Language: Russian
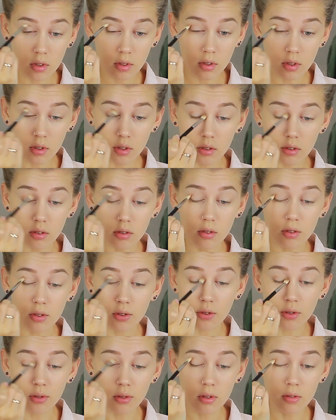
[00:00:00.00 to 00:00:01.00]
И
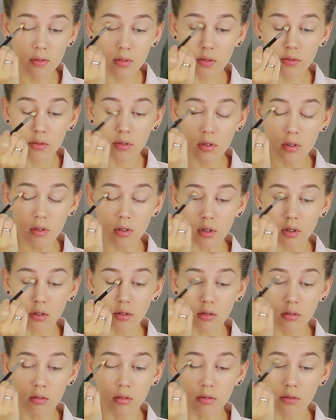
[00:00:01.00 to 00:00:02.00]
наношу его в
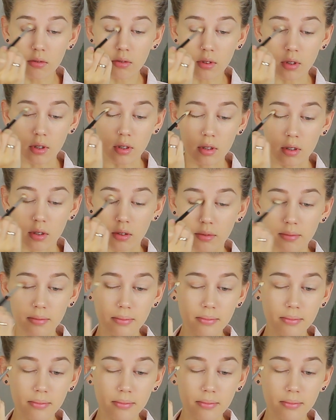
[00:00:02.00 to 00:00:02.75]
складку века.